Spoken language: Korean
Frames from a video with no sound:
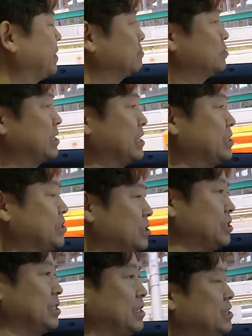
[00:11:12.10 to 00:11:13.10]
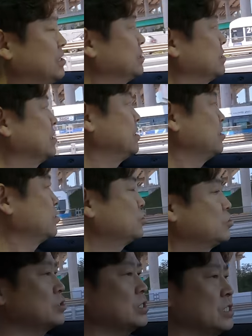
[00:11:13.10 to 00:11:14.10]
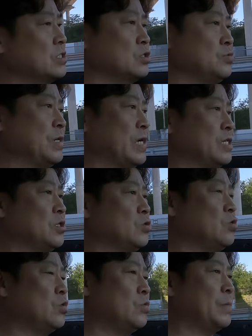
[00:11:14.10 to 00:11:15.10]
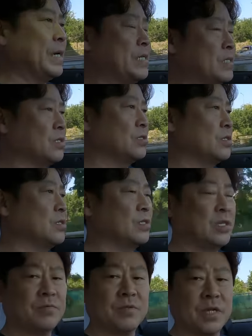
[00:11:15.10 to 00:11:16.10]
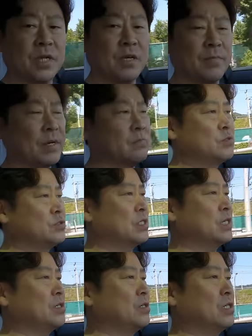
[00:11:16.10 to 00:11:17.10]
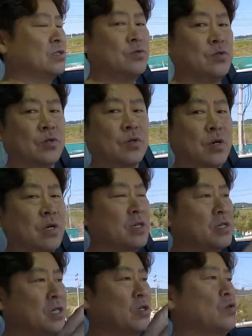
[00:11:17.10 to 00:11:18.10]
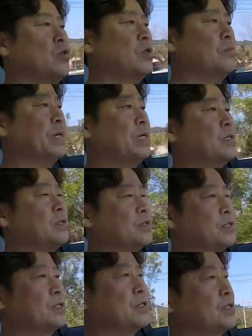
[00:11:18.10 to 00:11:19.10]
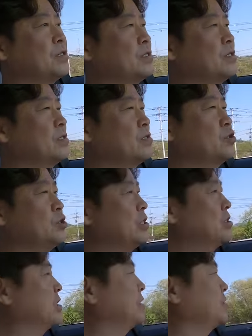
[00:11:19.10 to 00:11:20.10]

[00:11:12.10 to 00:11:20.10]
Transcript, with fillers: 방문하셨을 때는 중고차를 구매하시고 메인터넌스 때문에 방문을 하셔가지고 기초적인 메인터넌스를 수행을